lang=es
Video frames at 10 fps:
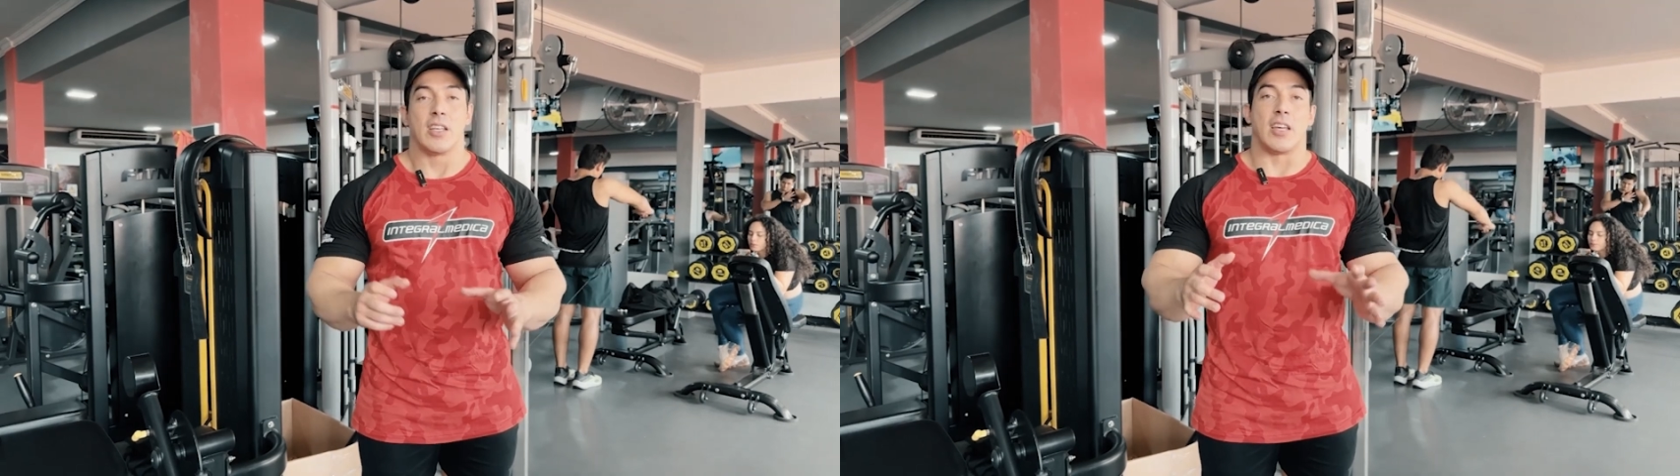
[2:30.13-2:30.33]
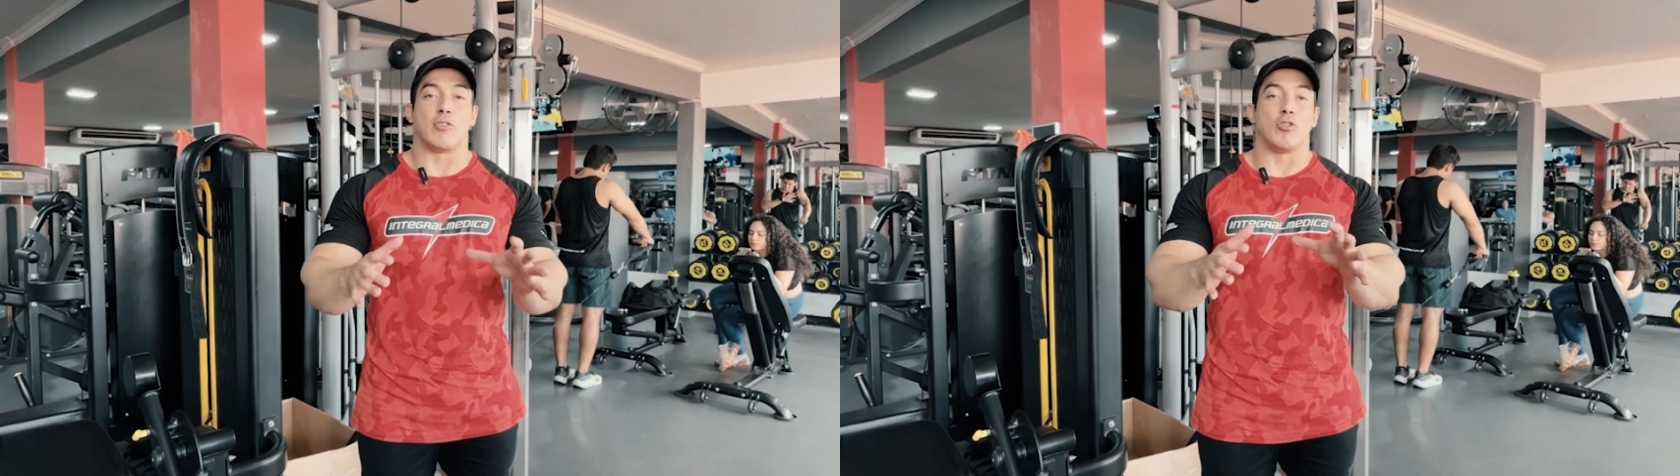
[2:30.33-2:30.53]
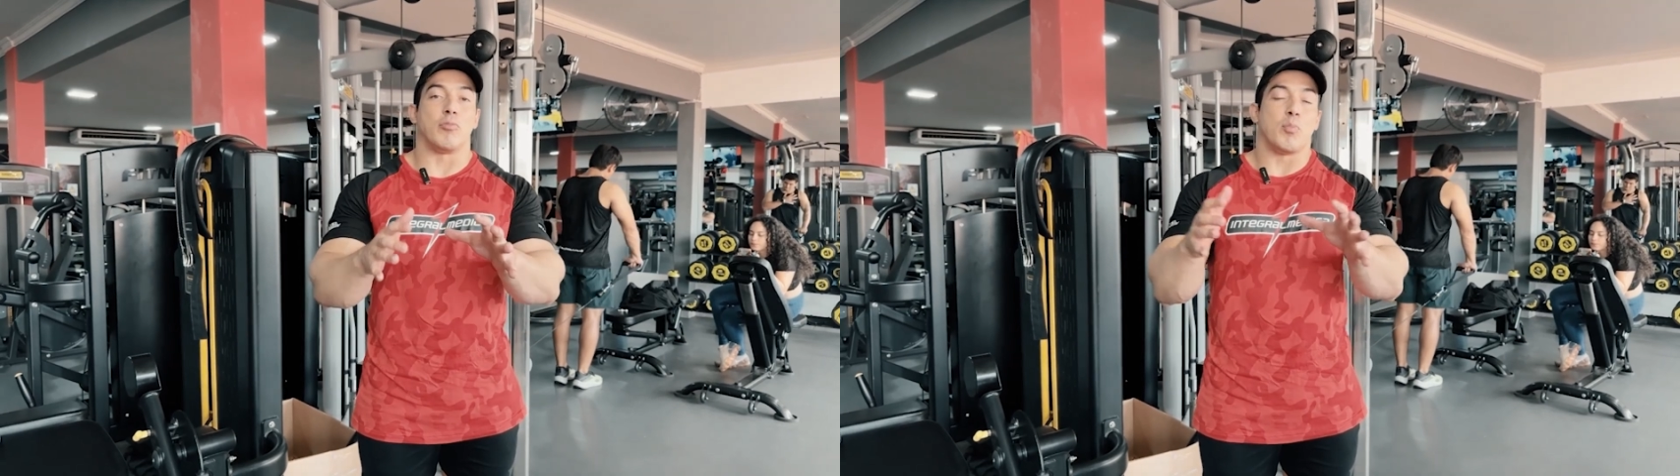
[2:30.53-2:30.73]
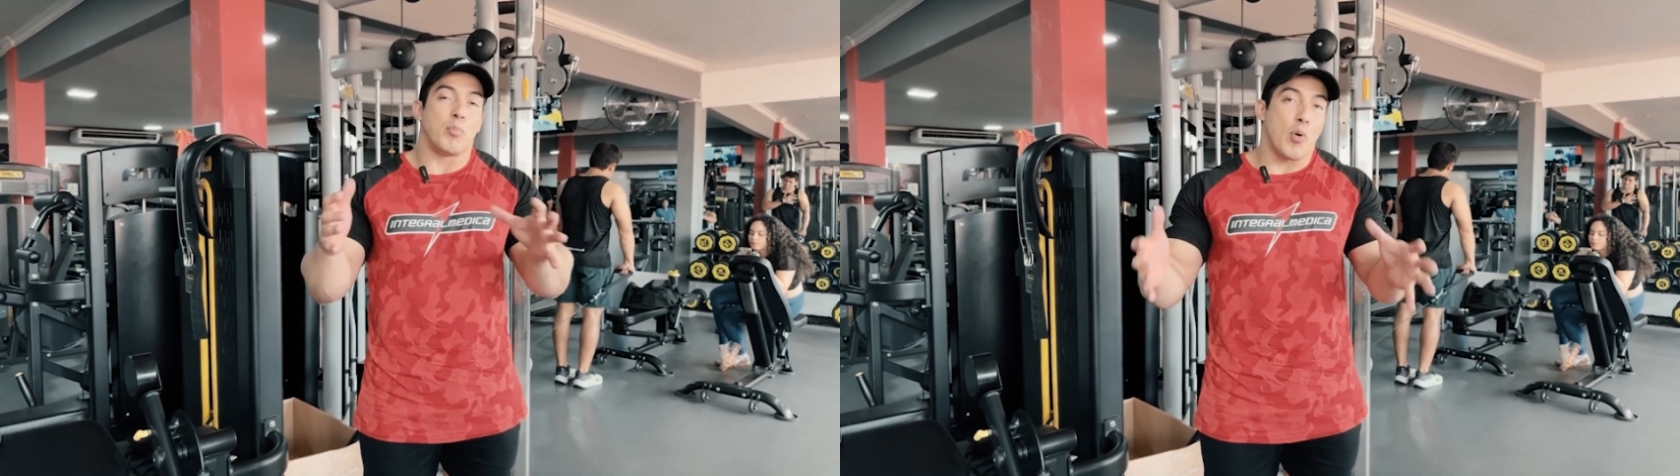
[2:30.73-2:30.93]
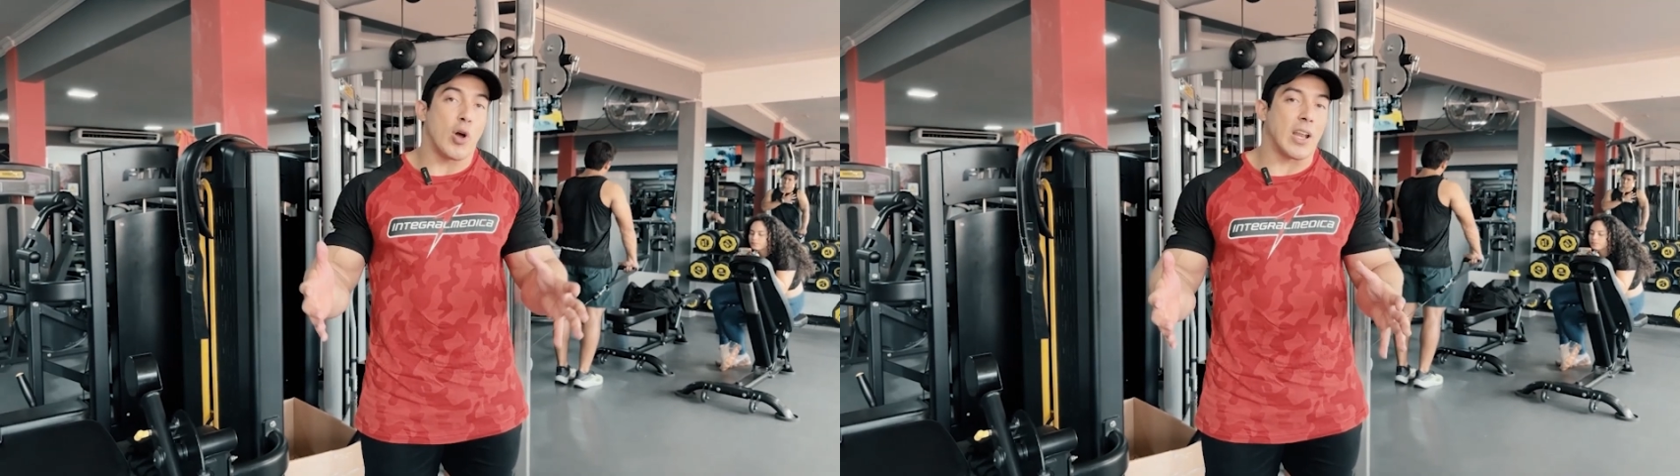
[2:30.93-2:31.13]
que son
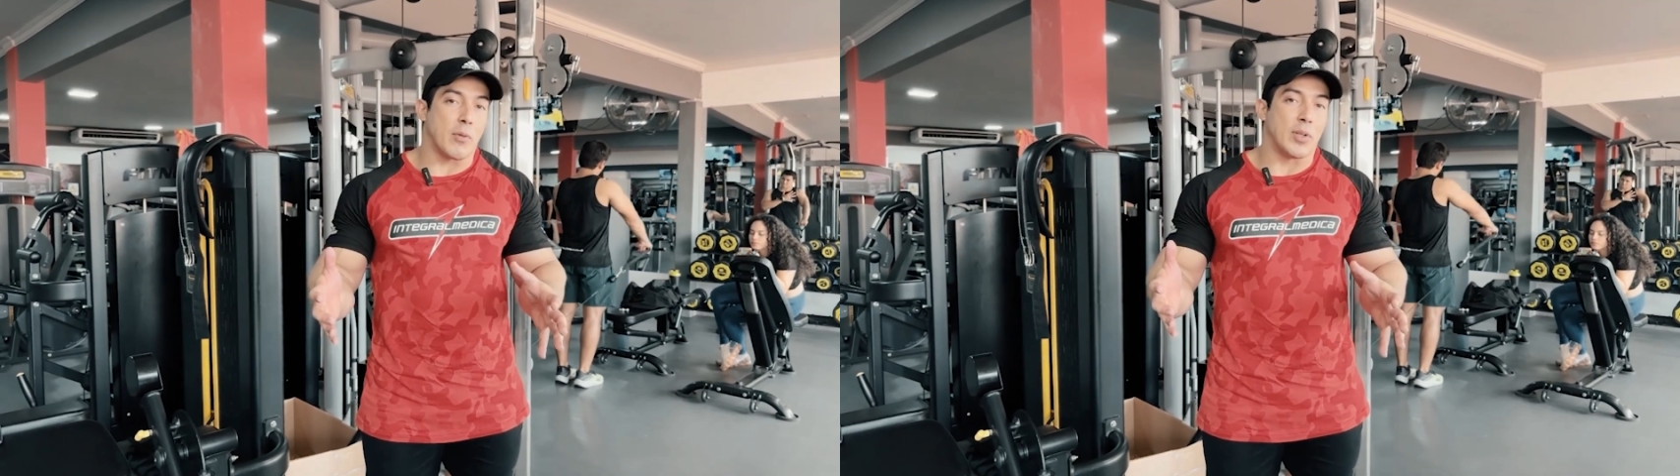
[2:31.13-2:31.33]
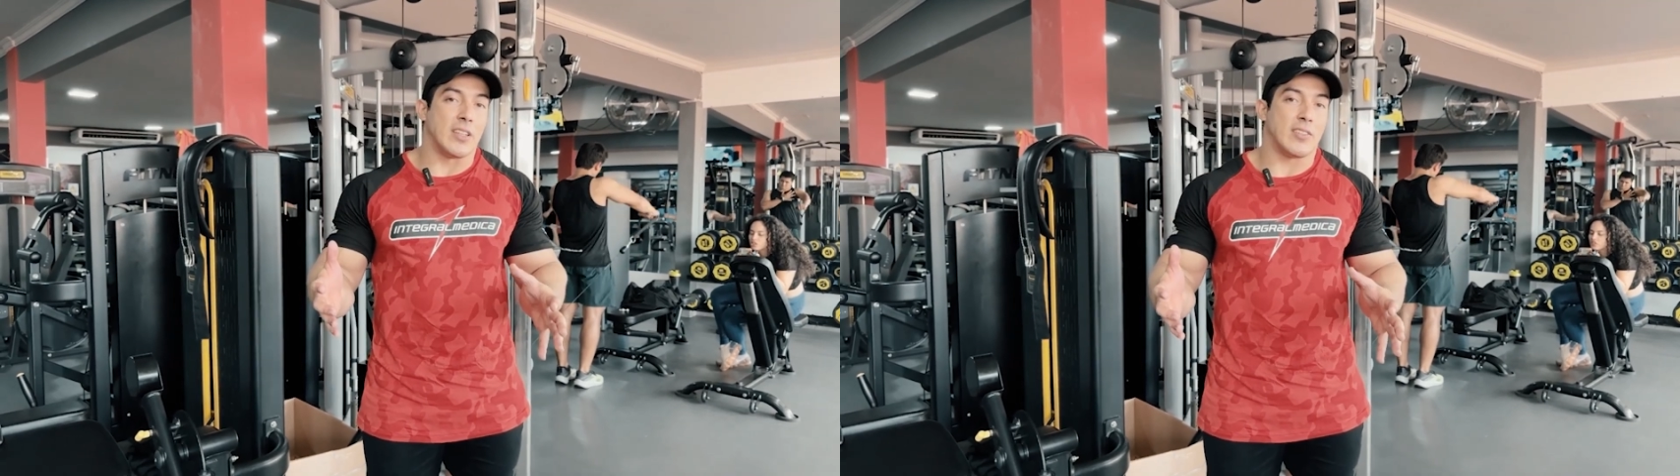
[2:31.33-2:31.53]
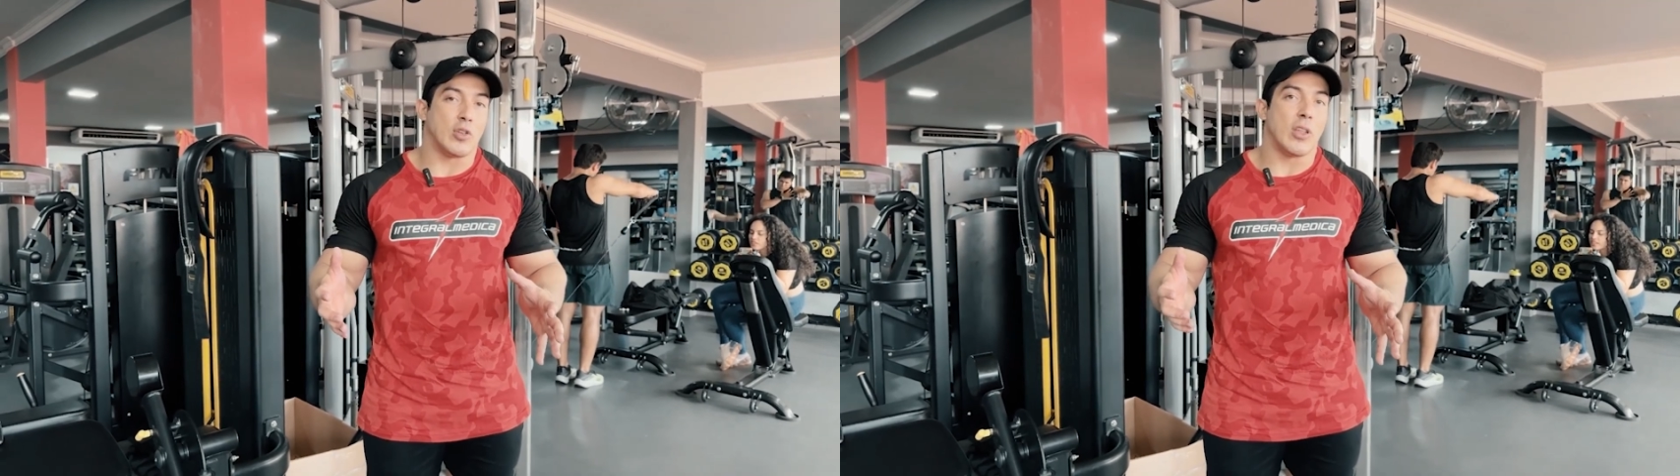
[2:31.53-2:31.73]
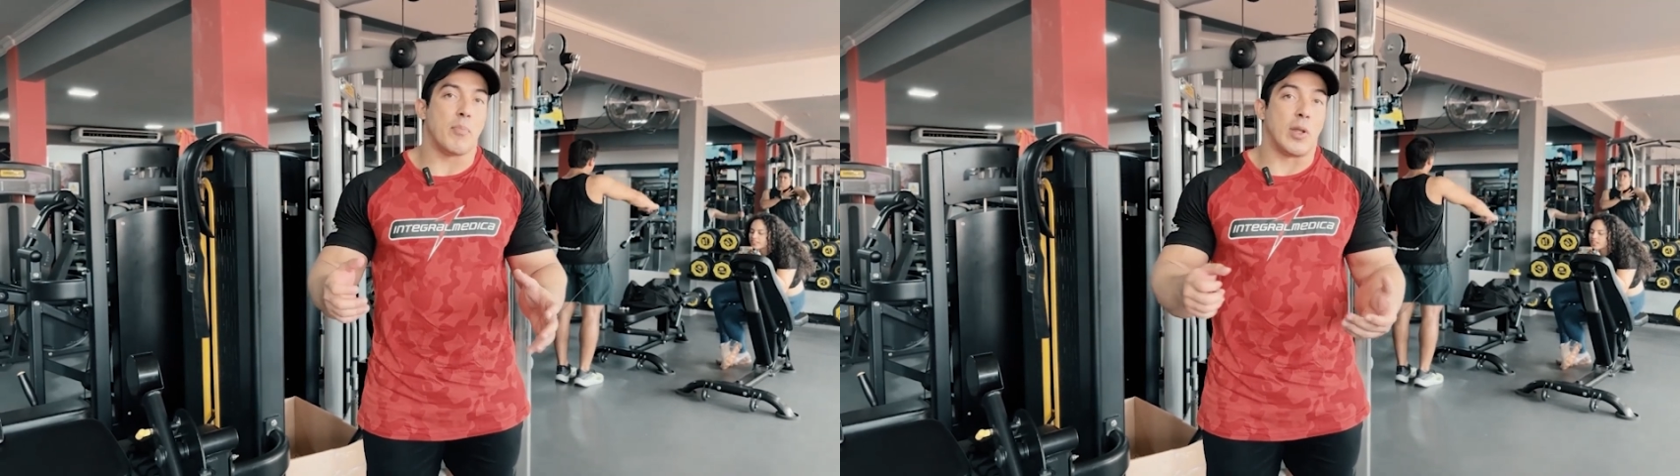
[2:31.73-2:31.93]
pocas repeticiones